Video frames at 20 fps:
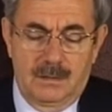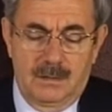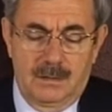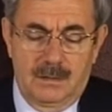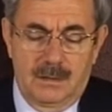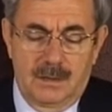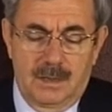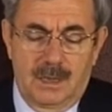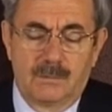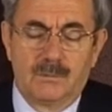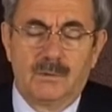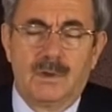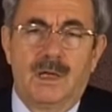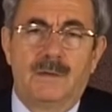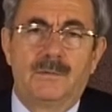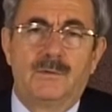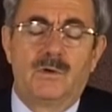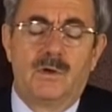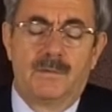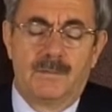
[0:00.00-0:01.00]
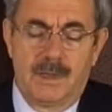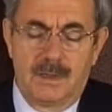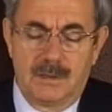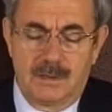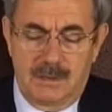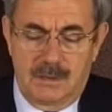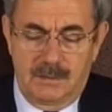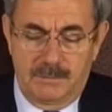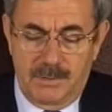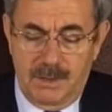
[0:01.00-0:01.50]
E, Abdullah bin
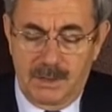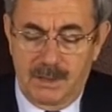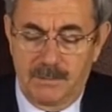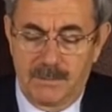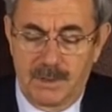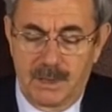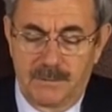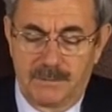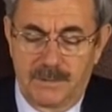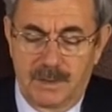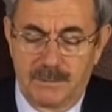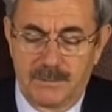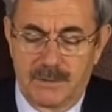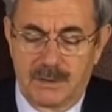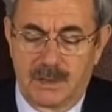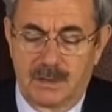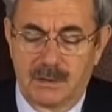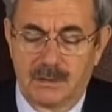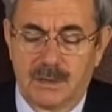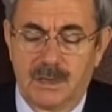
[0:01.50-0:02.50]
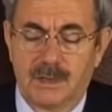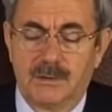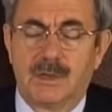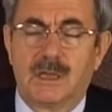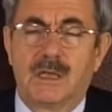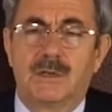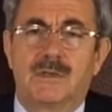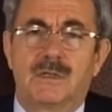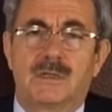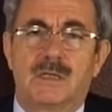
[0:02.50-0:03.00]
Ömer, Peygamber Efendimiz sallallahu
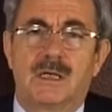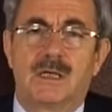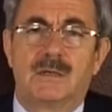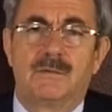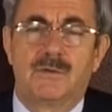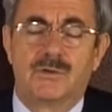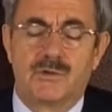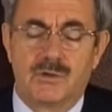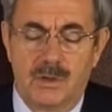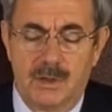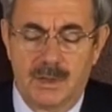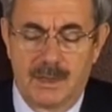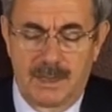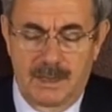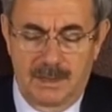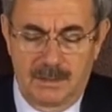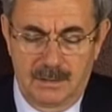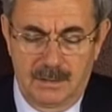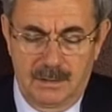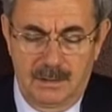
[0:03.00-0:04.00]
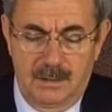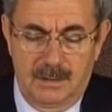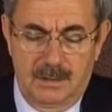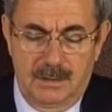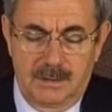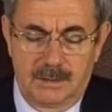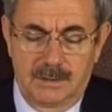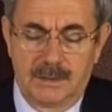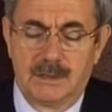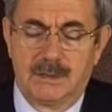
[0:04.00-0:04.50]
aleyhi ve sellemin şöyle
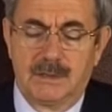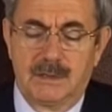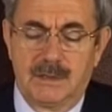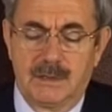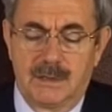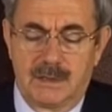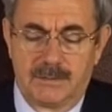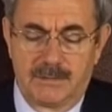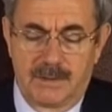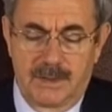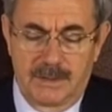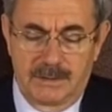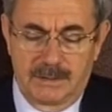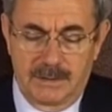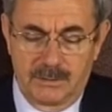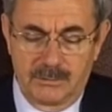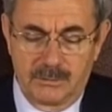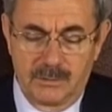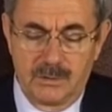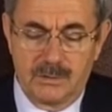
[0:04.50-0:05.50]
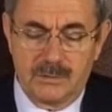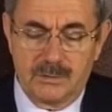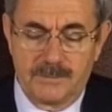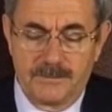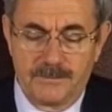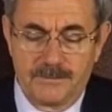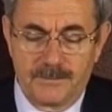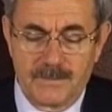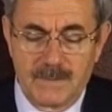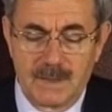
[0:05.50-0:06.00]
dediğini rivayet ediyor.
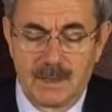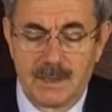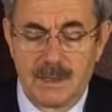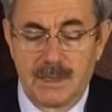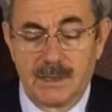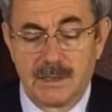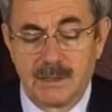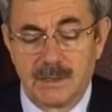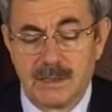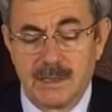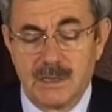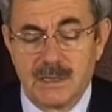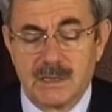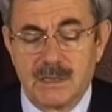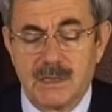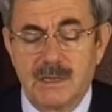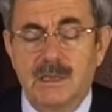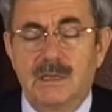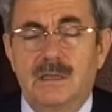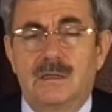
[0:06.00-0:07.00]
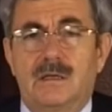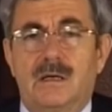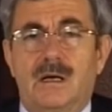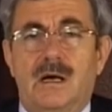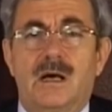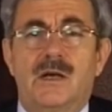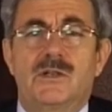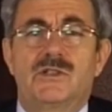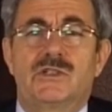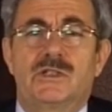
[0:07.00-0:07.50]
Gizli
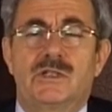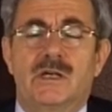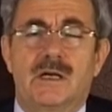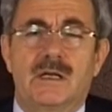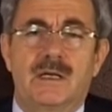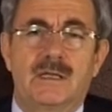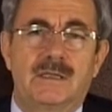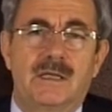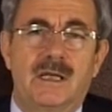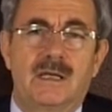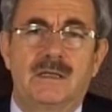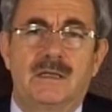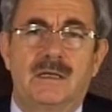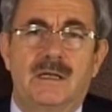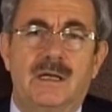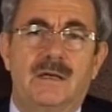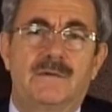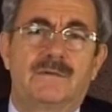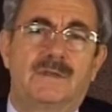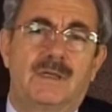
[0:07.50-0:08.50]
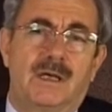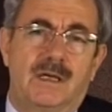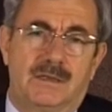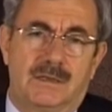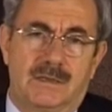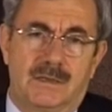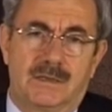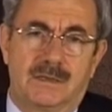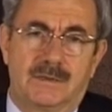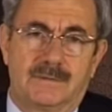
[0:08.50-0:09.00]
aşikareden
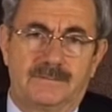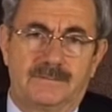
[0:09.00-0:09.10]
eftaldir.